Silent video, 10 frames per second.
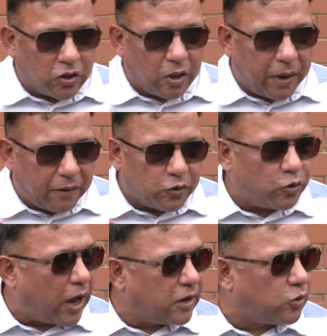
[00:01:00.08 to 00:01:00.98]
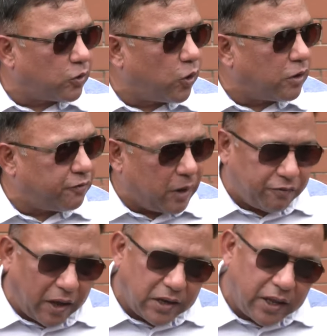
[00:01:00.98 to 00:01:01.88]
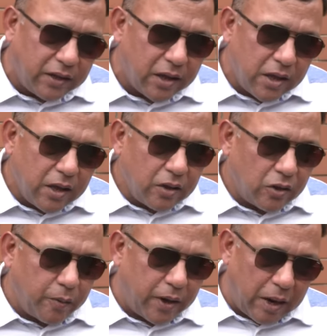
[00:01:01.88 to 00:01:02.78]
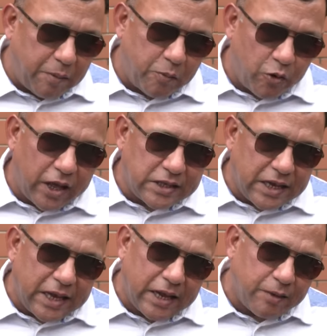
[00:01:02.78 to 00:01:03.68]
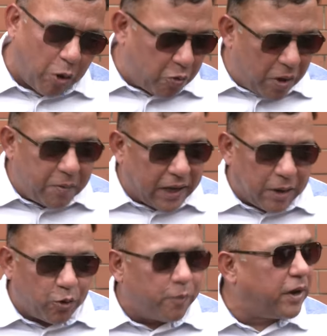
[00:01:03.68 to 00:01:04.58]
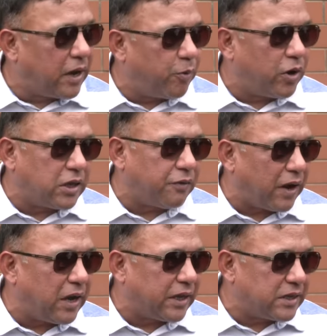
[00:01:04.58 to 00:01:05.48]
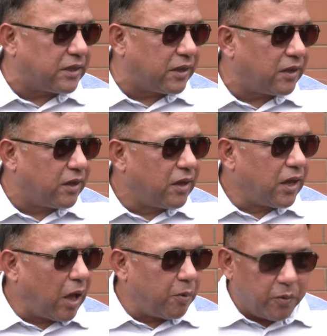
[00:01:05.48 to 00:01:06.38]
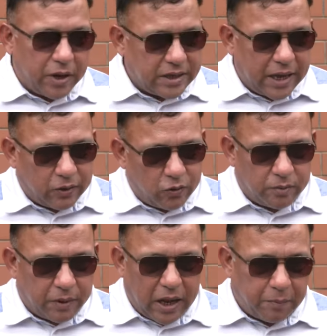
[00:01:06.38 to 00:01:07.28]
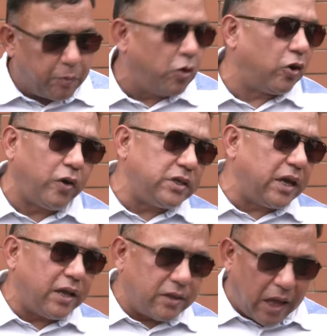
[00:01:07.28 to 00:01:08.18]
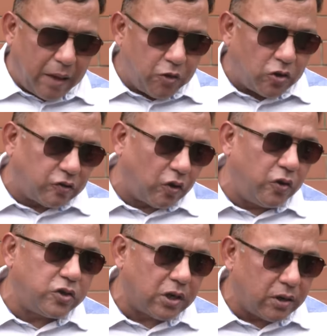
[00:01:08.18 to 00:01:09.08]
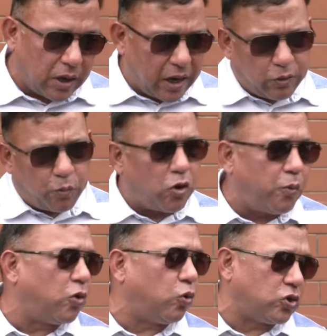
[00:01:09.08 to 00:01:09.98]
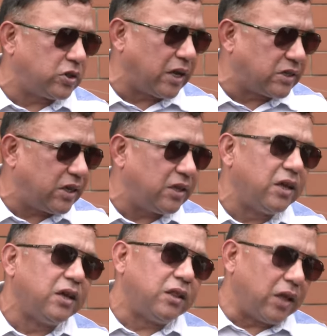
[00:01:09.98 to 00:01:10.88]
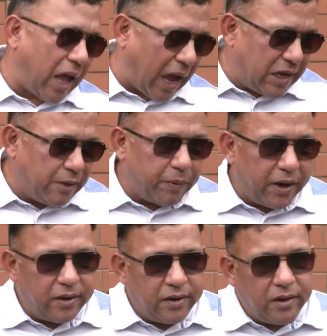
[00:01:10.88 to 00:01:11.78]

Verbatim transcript: করতে হবে হ্যাভ টু রান টু গো অ্যান্ড প্লে ফাইন লেগ তো বাট আমার মনে হয় যে পাবন ভাই আমাকে আর বলবেন না মনে হয় যে ফাইন লেগে যেতে আমার মনে হয় যে এখন মানে আমি মনে করি যে আই এম নট দ্য সলিউশন কারণ এত বড় বড় কোচরা আসছে যারা হাইলি পেড